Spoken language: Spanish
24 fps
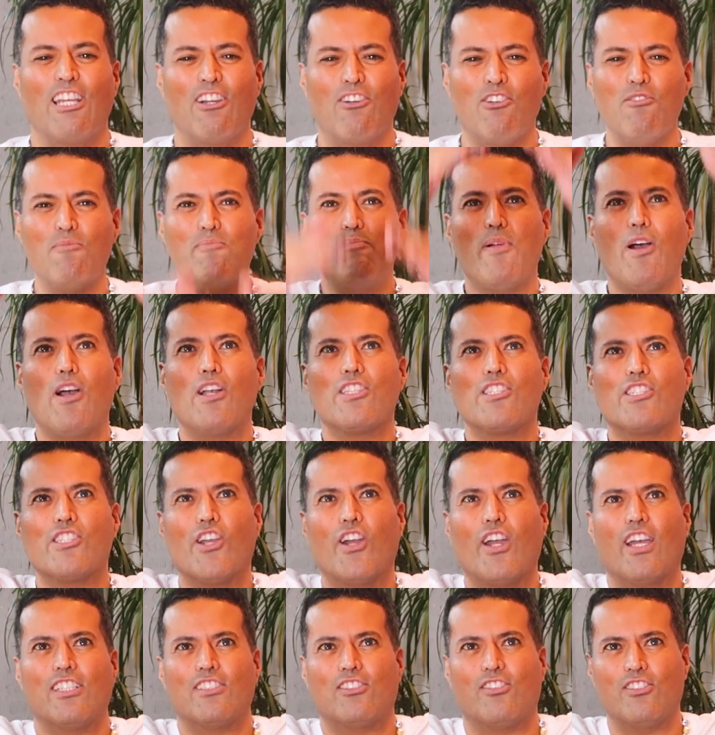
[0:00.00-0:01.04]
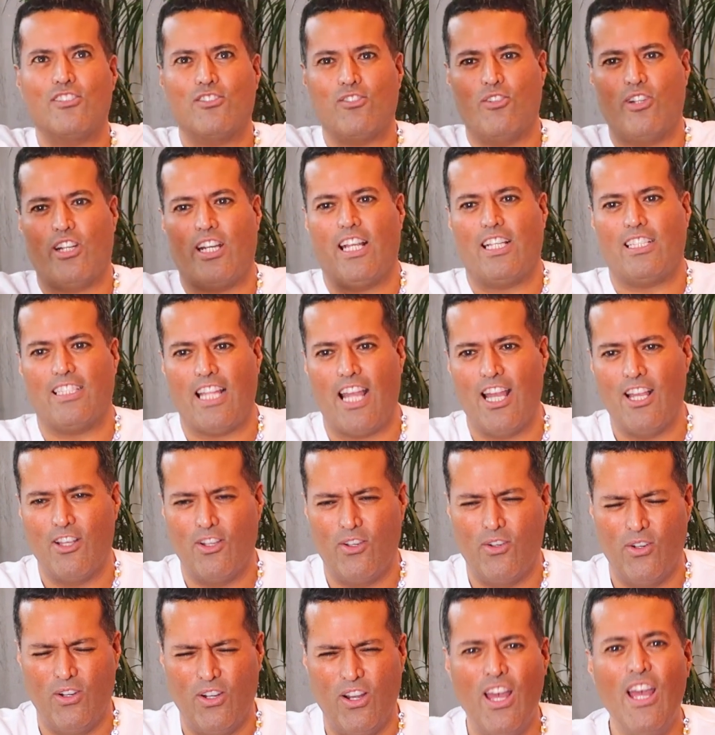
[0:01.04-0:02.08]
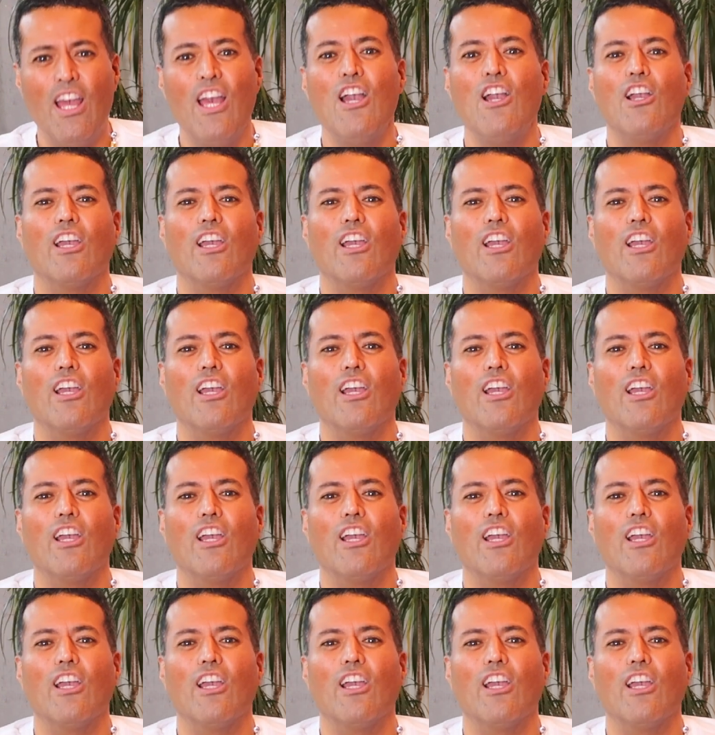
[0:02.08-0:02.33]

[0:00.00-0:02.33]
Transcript: según Poncho, esto es un rectángulo.